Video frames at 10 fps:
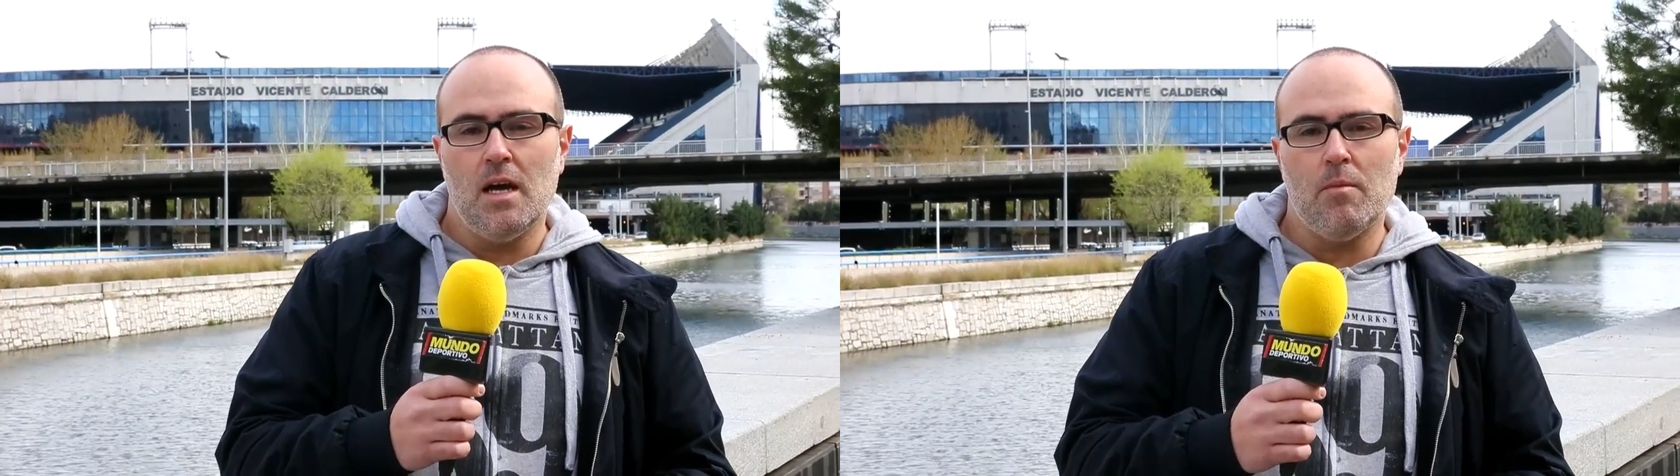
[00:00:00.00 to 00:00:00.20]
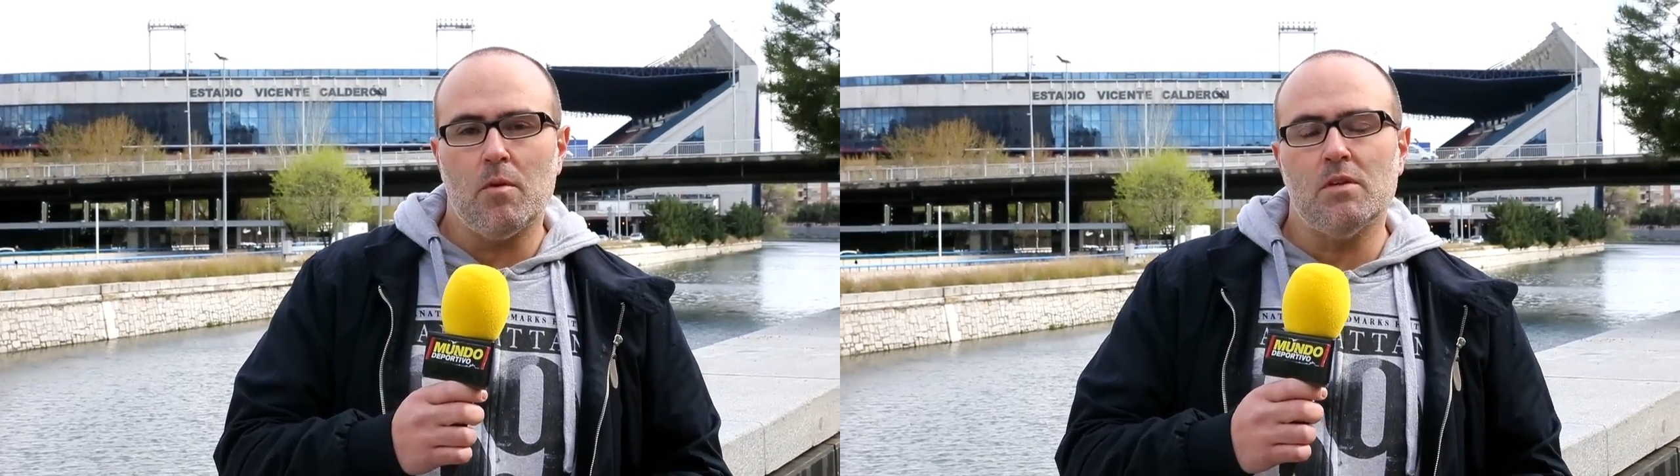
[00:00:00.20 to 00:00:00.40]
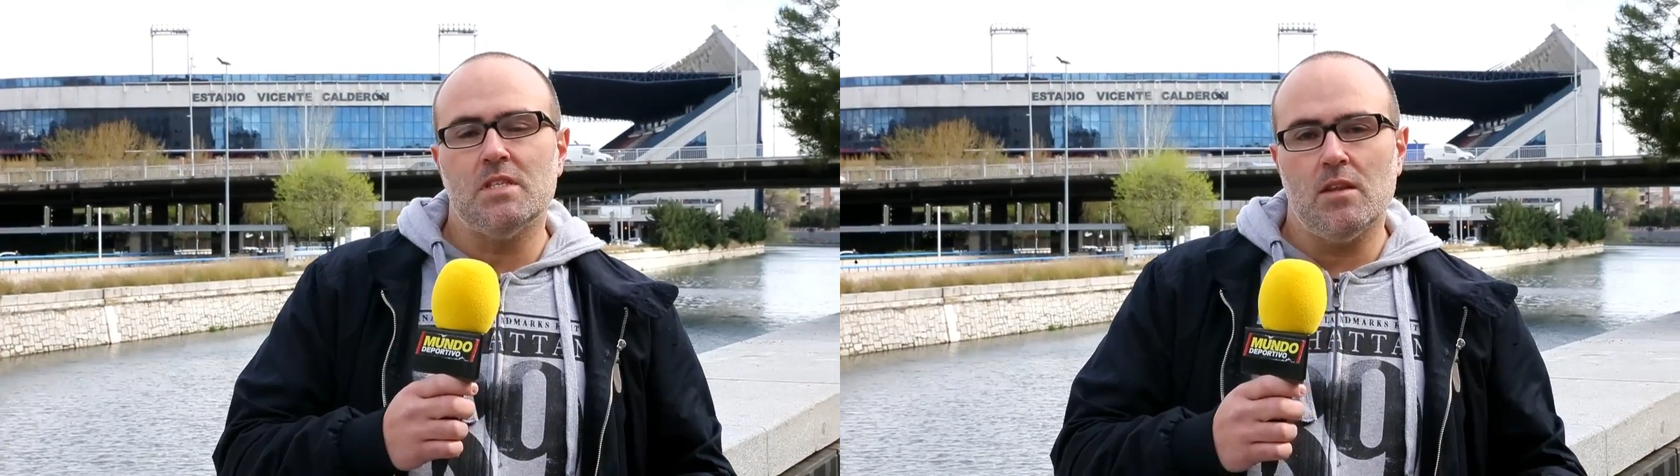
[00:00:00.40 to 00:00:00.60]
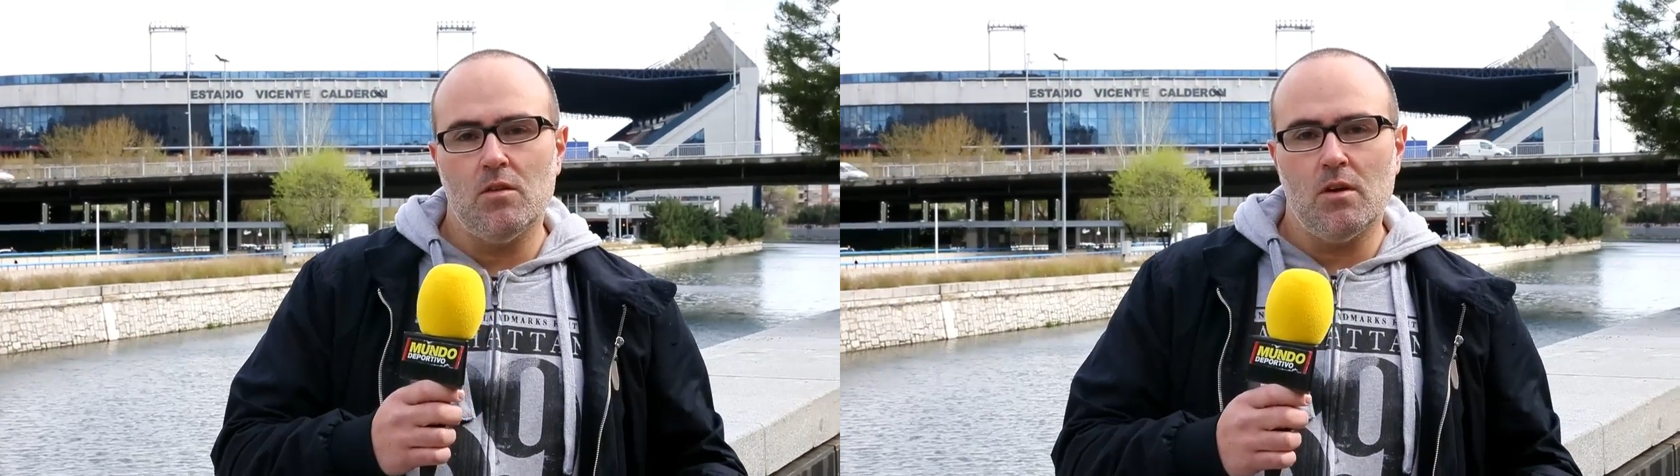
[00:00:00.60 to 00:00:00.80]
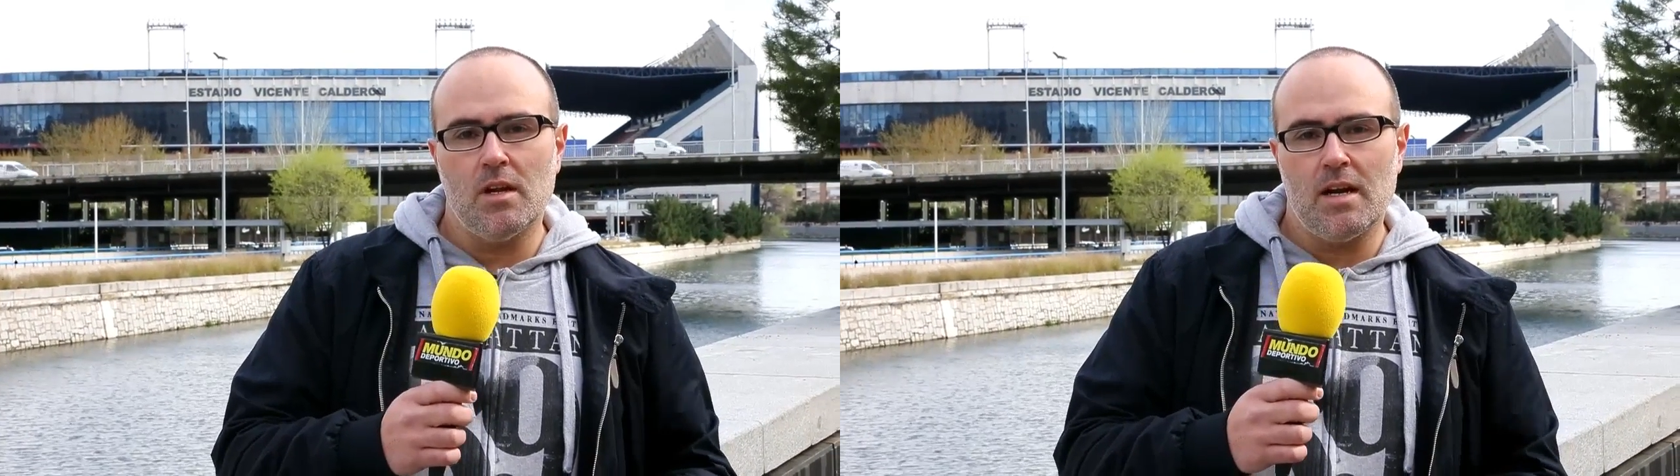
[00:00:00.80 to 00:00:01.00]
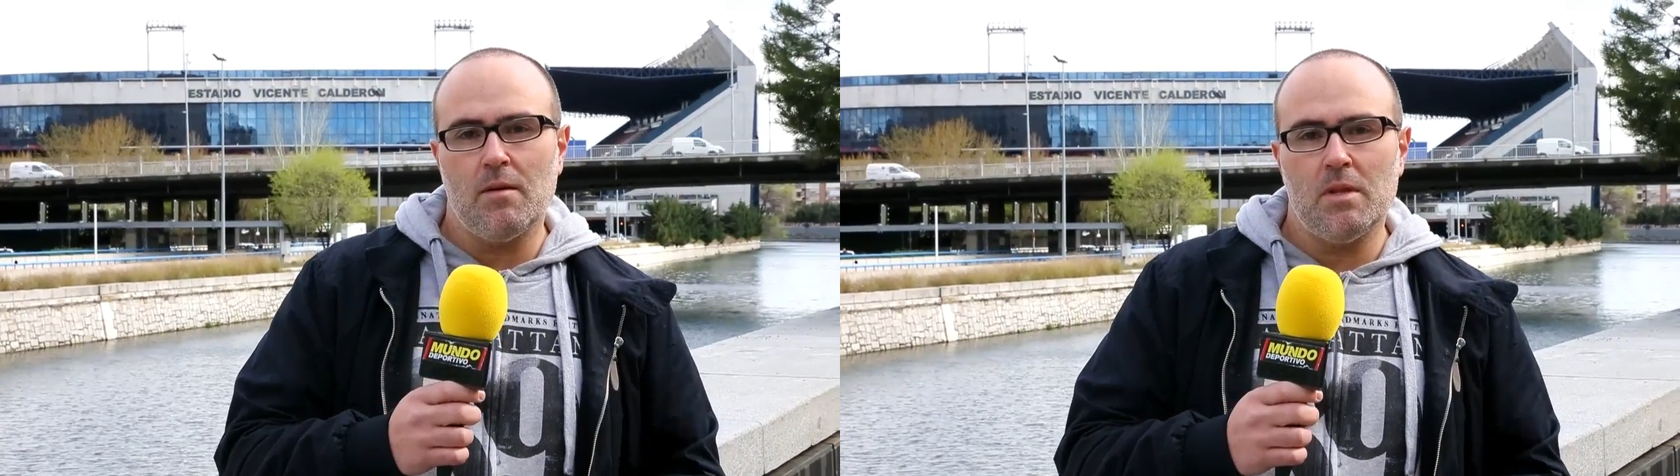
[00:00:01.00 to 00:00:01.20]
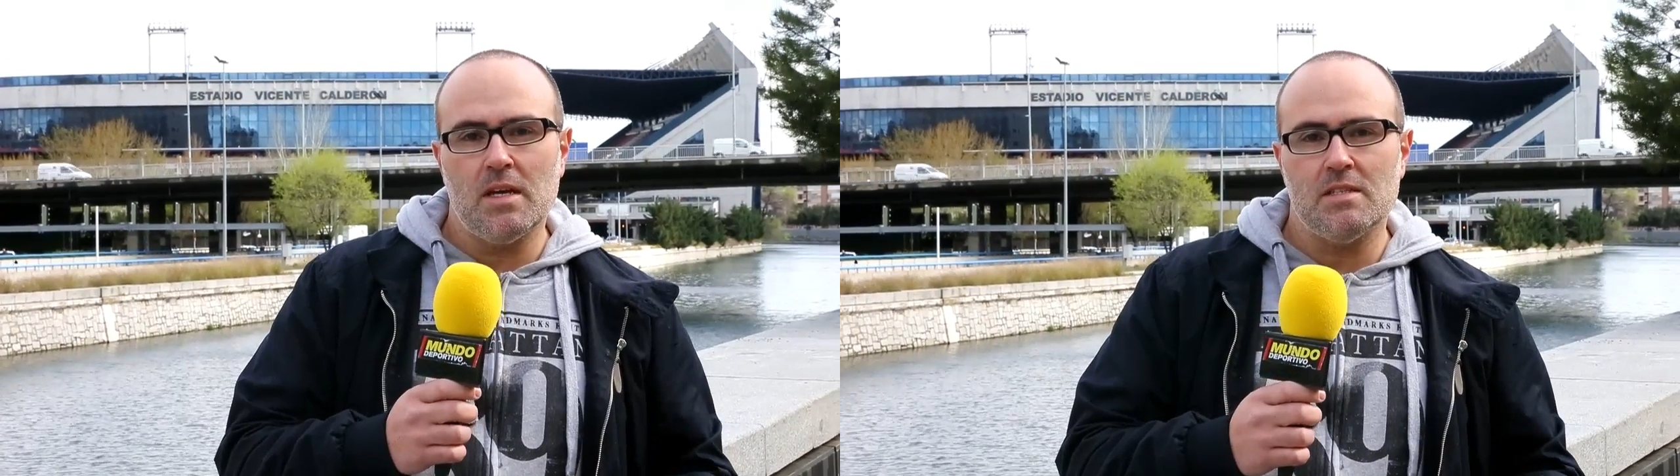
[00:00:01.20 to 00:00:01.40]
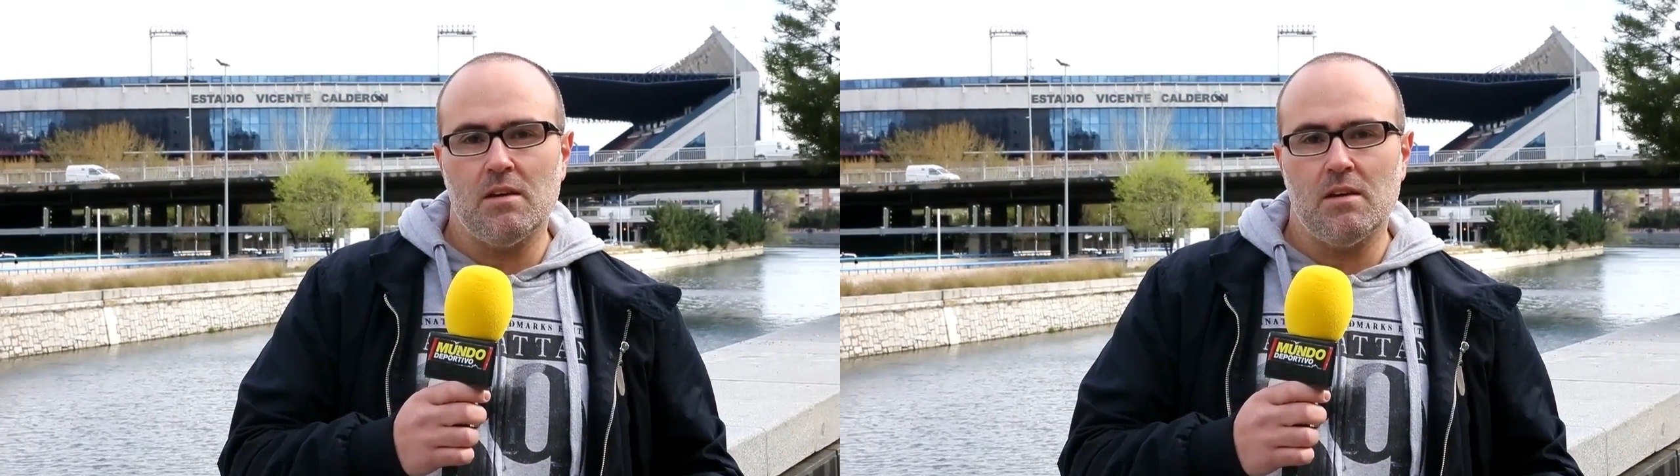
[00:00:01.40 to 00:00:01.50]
aprovechando el gran ambiente que se